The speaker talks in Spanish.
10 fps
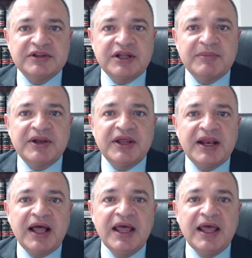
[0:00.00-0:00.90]
de tal
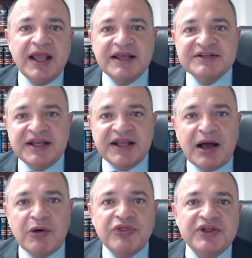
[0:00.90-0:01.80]
manera que se
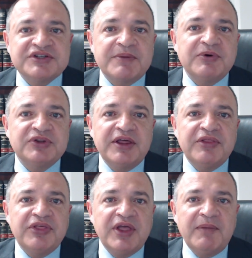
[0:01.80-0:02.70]
encauce esa
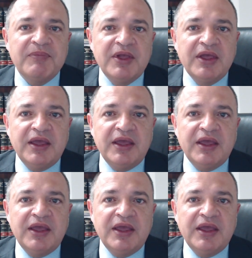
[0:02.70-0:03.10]
potencia